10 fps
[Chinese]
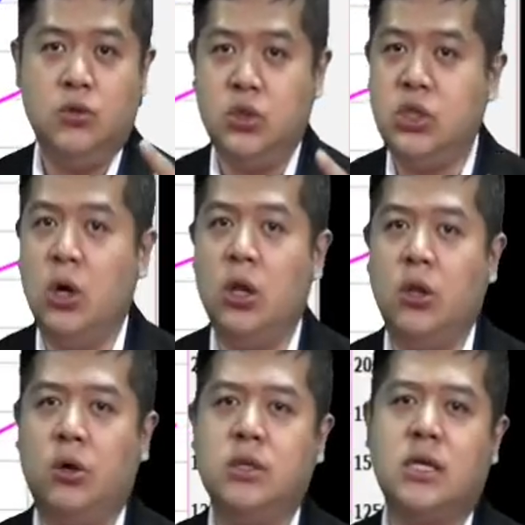你就
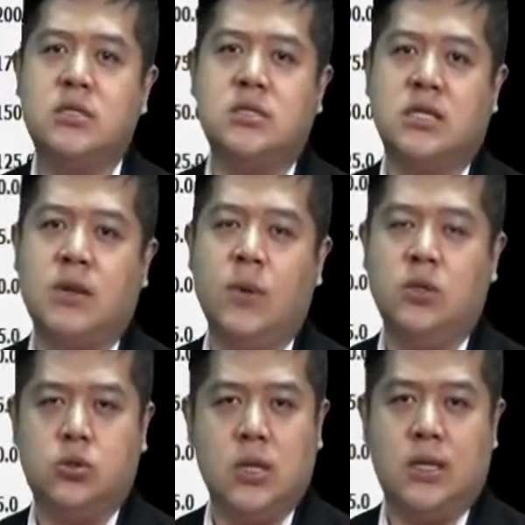很容易在市场上
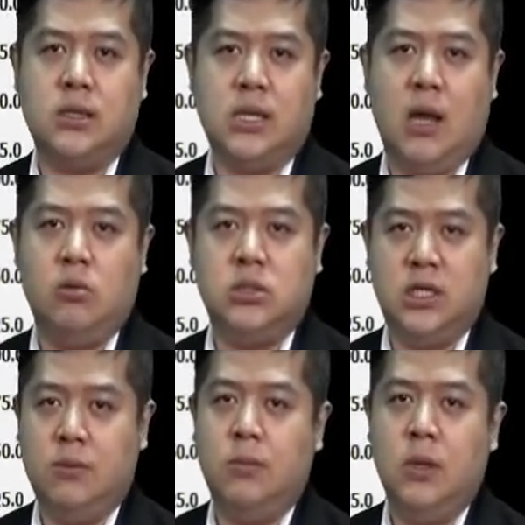面赚到钱。